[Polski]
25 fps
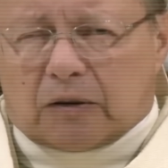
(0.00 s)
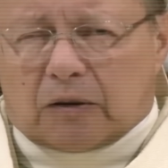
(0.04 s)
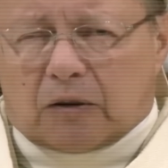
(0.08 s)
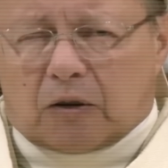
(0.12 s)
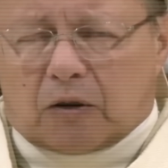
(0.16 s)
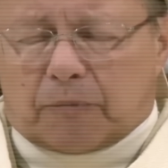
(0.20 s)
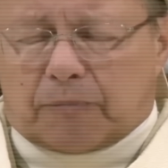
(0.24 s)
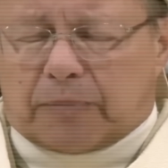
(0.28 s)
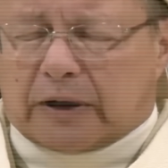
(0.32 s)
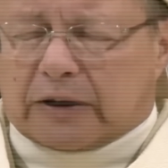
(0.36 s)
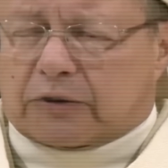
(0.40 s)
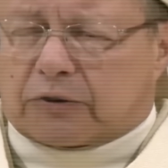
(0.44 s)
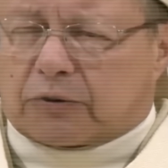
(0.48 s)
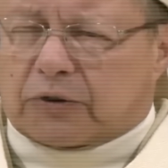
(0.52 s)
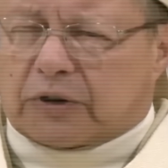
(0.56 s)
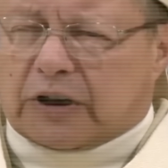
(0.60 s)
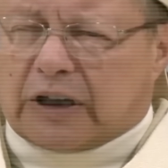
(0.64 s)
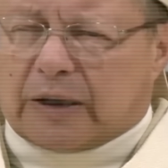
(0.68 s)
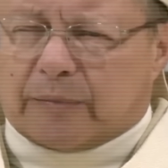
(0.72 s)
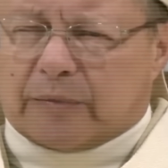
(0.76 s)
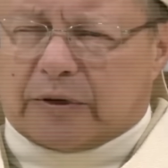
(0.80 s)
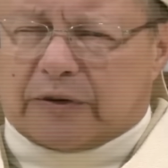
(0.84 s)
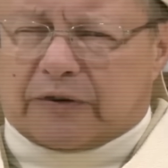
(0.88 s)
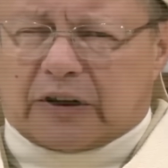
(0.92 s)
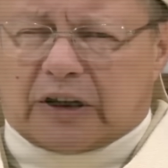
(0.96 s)

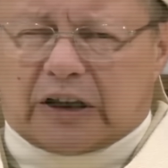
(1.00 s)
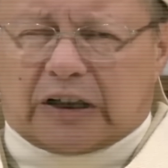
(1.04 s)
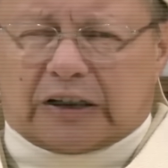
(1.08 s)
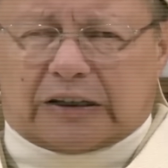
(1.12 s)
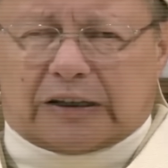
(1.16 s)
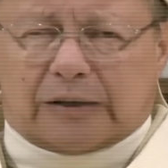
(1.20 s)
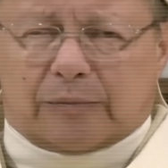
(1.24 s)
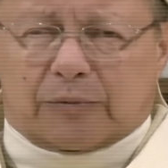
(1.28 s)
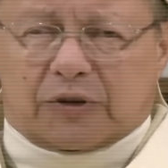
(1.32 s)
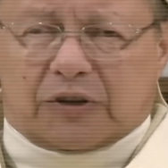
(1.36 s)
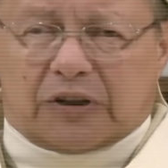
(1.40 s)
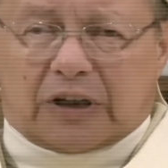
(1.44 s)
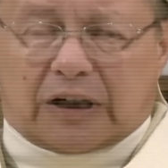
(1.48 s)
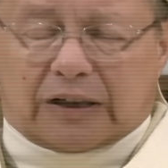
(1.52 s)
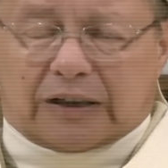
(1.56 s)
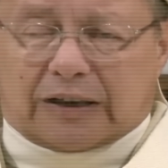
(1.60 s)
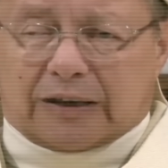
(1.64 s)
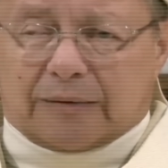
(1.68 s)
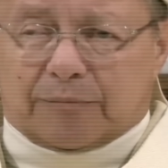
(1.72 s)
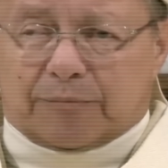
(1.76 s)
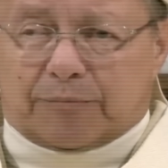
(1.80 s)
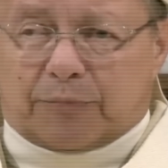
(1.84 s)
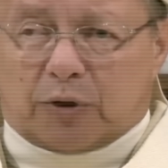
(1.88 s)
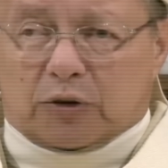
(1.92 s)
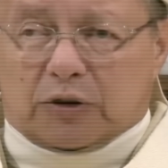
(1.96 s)
opatrujemy wielkim
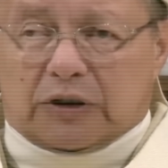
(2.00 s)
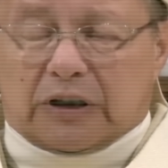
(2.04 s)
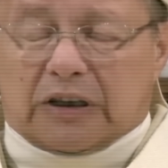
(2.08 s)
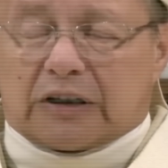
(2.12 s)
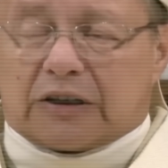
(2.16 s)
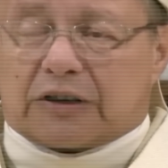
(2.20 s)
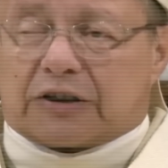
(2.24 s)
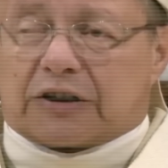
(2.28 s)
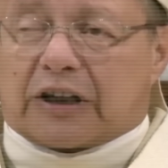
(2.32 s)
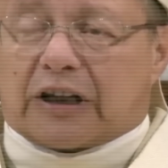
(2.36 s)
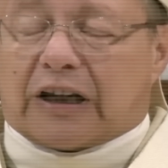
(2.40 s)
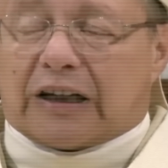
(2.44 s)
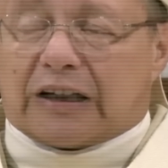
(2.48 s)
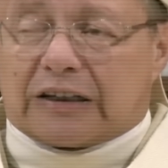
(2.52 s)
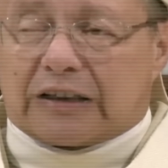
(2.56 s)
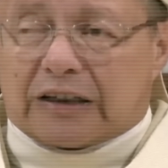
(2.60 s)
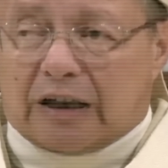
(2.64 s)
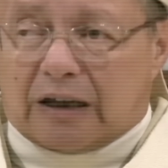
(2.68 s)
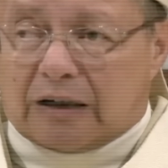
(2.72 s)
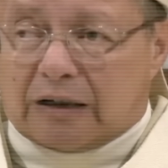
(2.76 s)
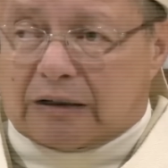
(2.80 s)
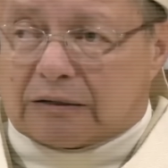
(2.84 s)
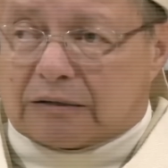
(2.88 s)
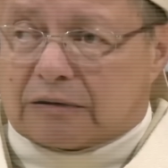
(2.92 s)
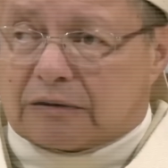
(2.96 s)
znakiem podejrzenia